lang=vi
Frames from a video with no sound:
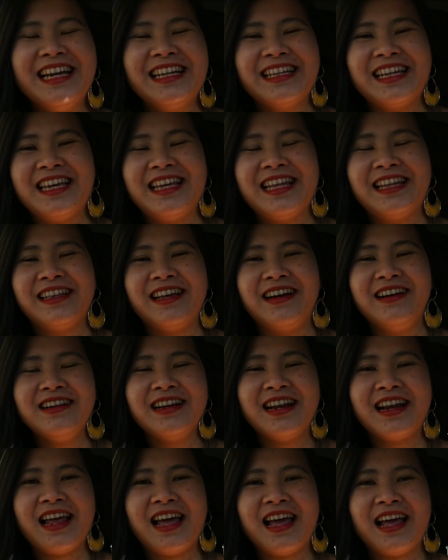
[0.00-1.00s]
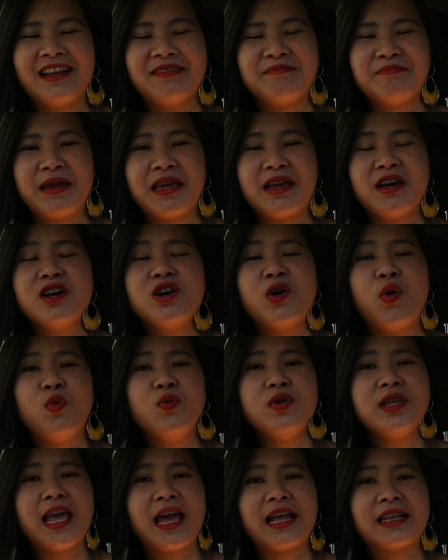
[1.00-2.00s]
Thì thành thử ra là mày cứ
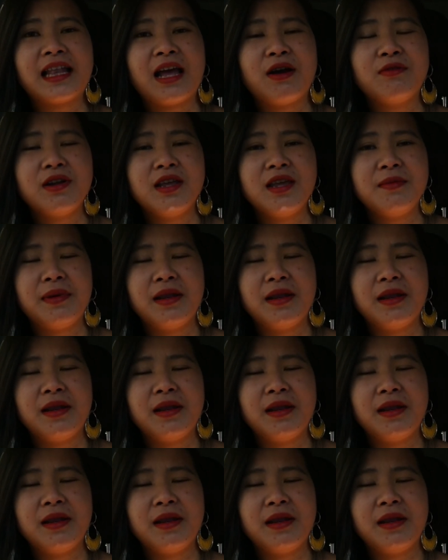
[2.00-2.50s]
ngủ nhà tao đi,